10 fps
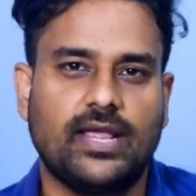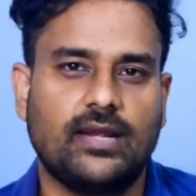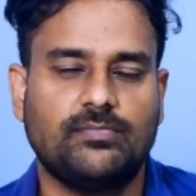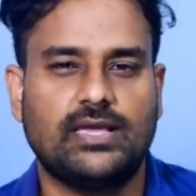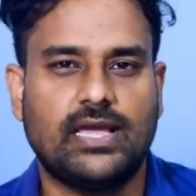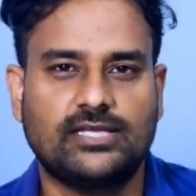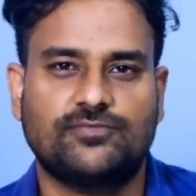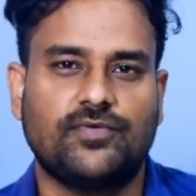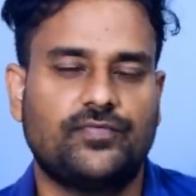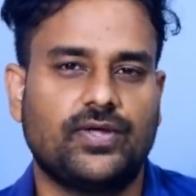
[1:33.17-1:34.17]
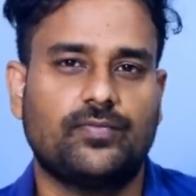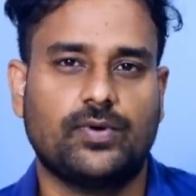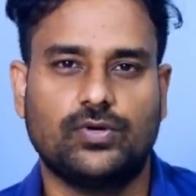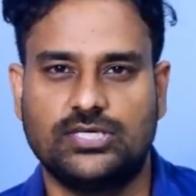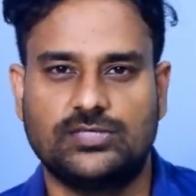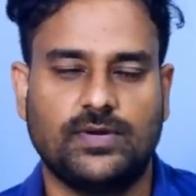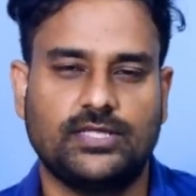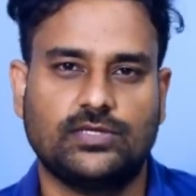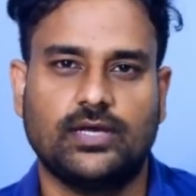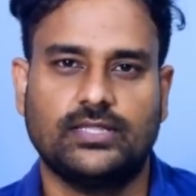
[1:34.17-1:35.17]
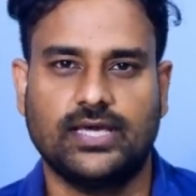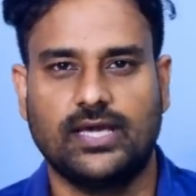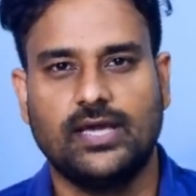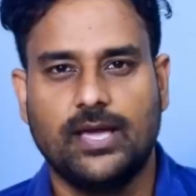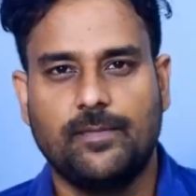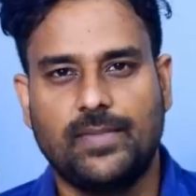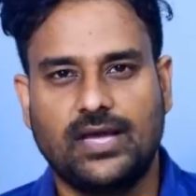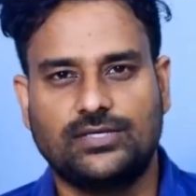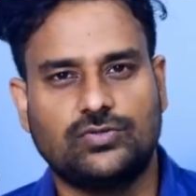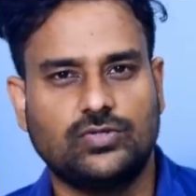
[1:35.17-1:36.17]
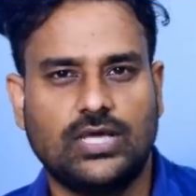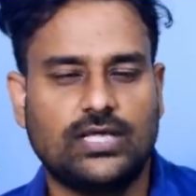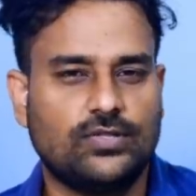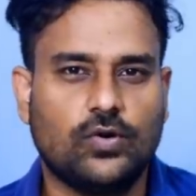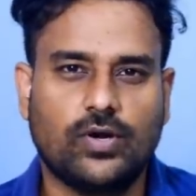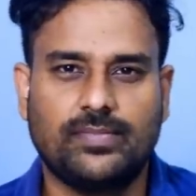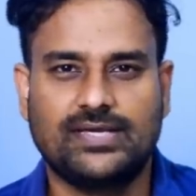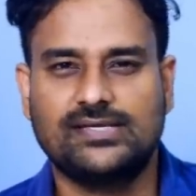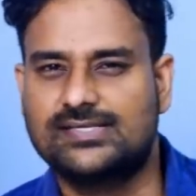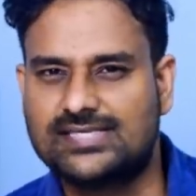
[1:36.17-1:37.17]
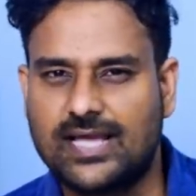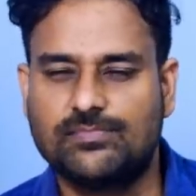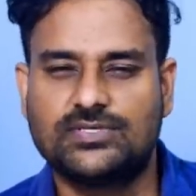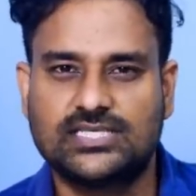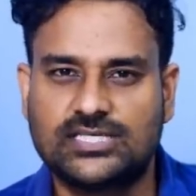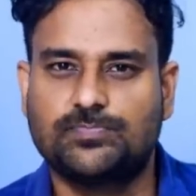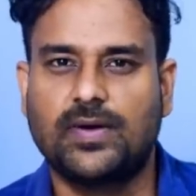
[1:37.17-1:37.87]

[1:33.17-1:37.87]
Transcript: రియల్మీ ఎక్స్ ఫిఫ్టీ ప్రో డిస్ప్లేతో అయితే మ్యాచ్ అవుతుంది అందులో కూడా మనకి సేమ్ సిక్స్